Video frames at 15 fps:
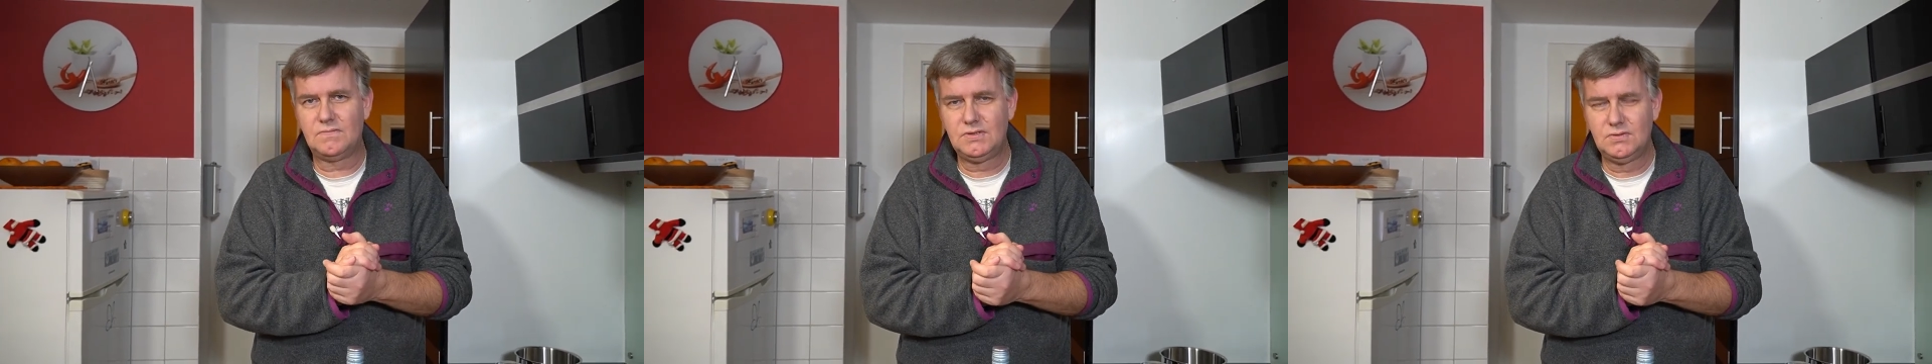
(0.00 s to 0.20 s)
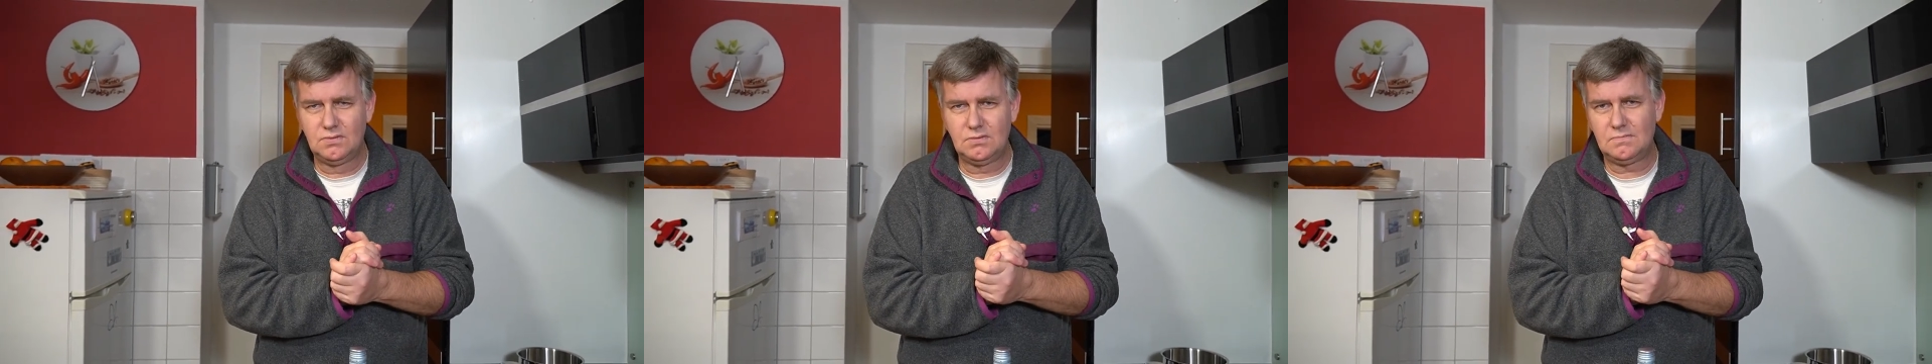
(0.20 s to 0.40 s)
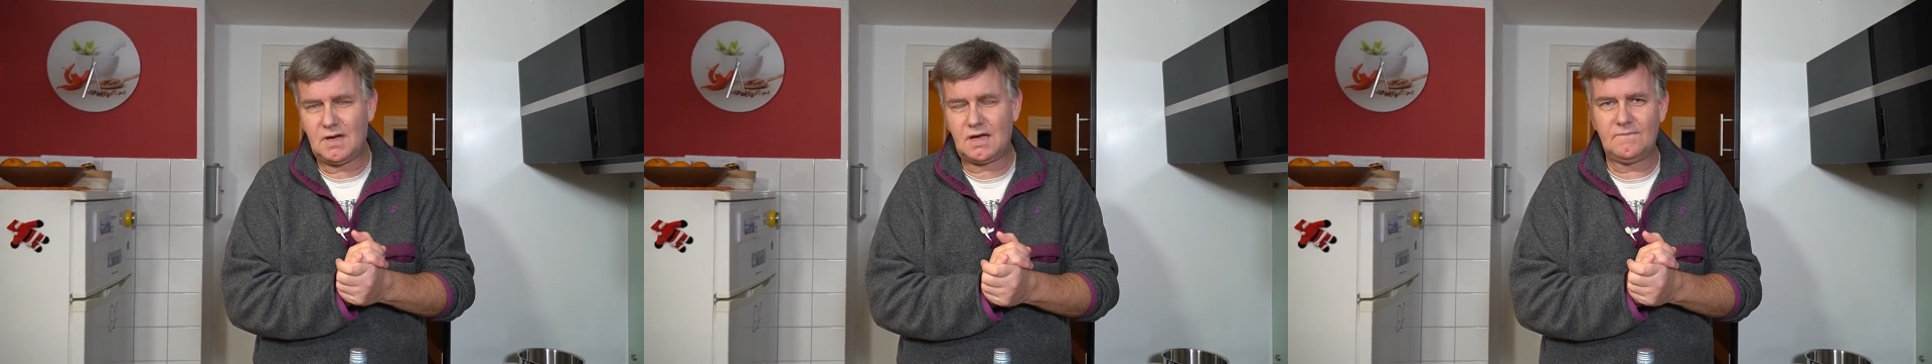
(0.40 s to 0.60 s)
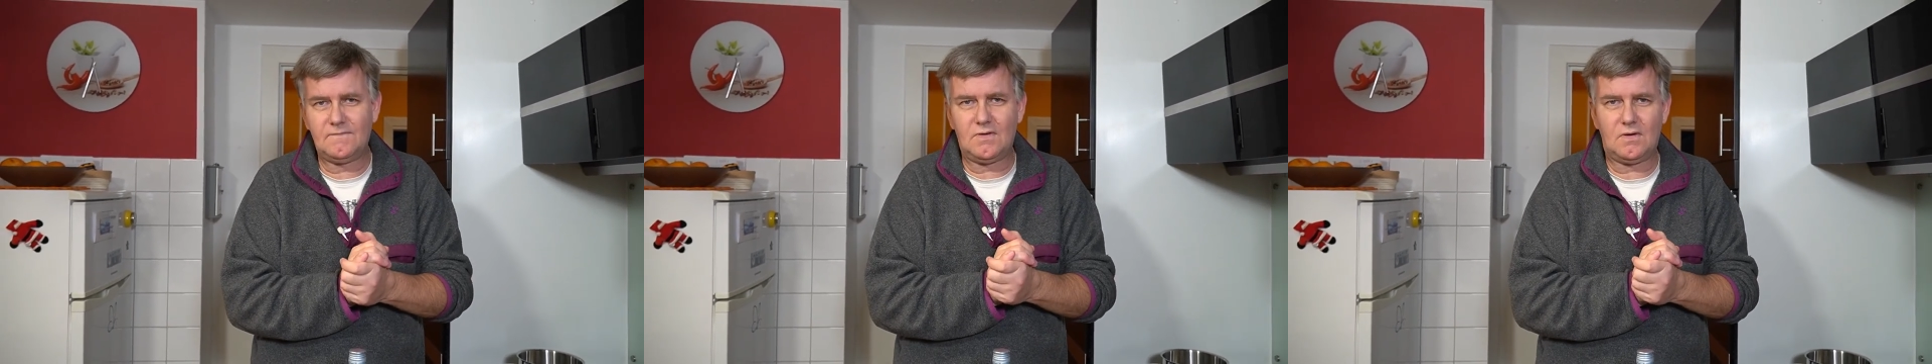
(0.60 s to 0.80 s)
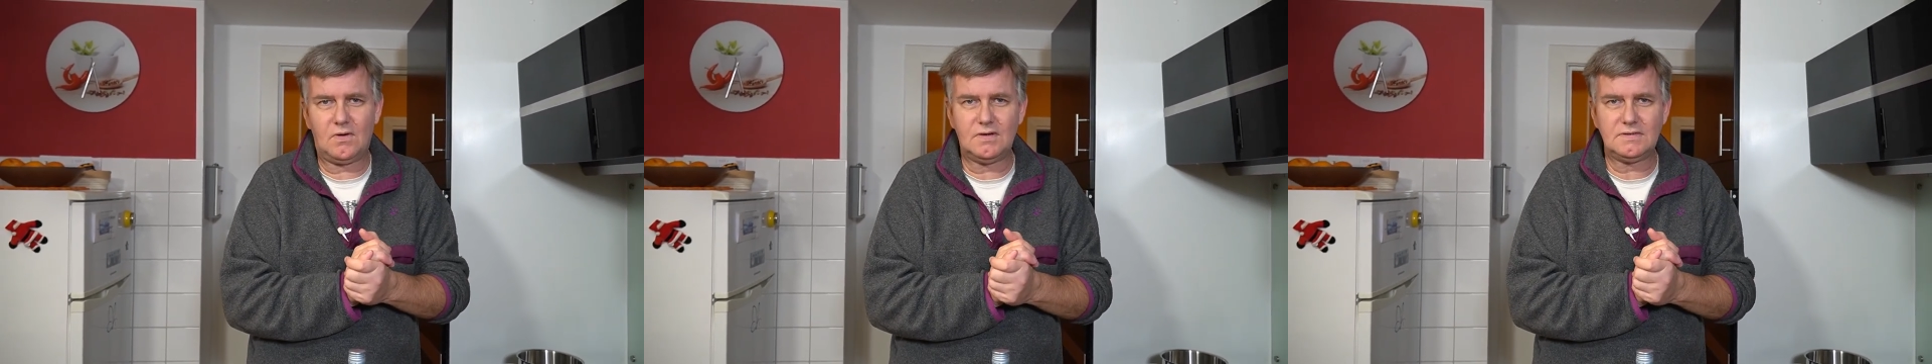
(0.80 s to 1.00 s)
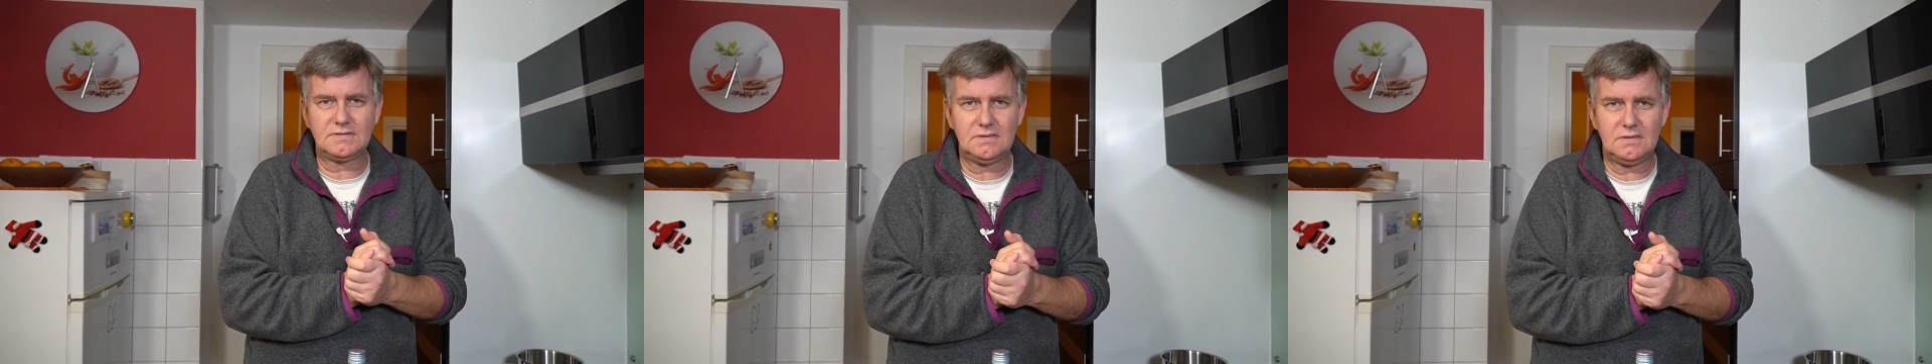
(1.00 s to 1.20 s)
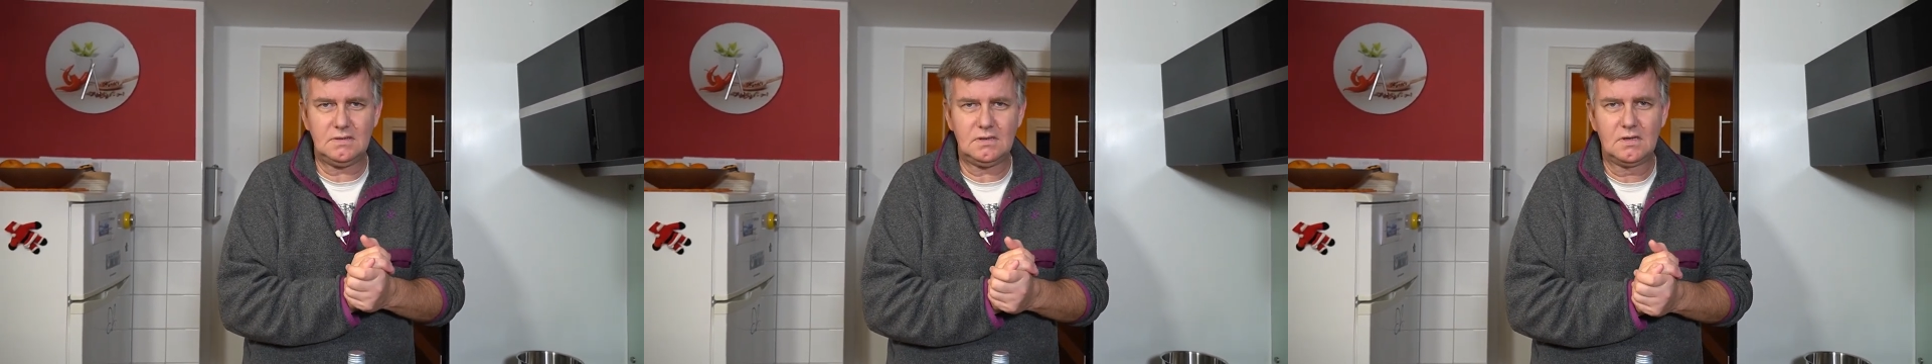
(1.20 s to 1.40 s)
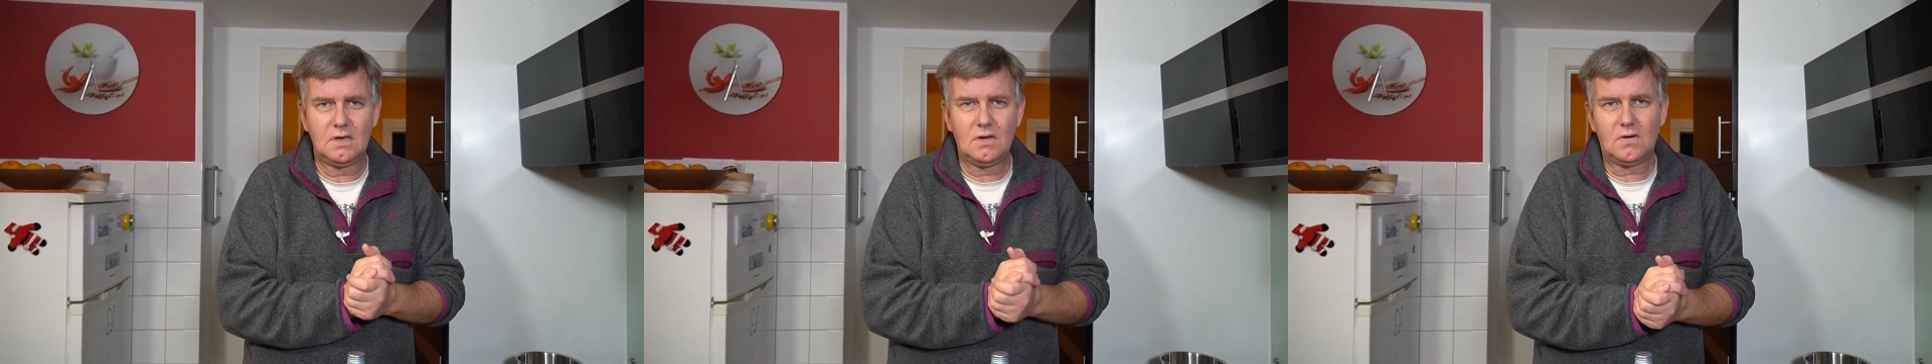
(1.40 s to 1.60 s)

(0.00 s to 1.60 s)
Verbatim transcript: Mule machen wir heute